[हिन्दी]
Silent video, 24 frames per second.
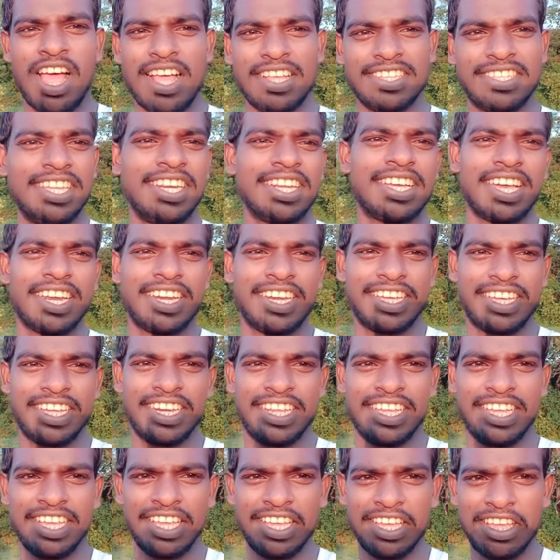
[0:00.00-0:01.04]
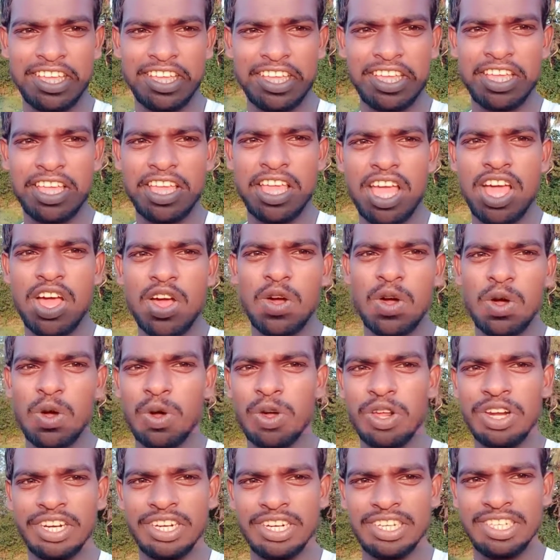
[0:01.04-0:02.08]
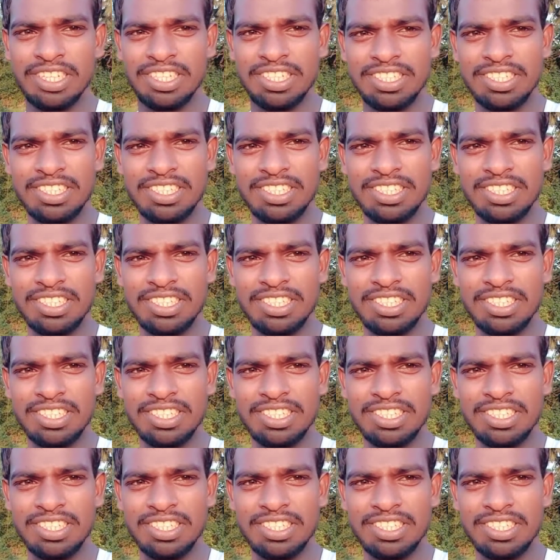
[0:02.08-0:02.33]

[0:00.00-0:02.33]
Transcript: हासिल करने के लिए और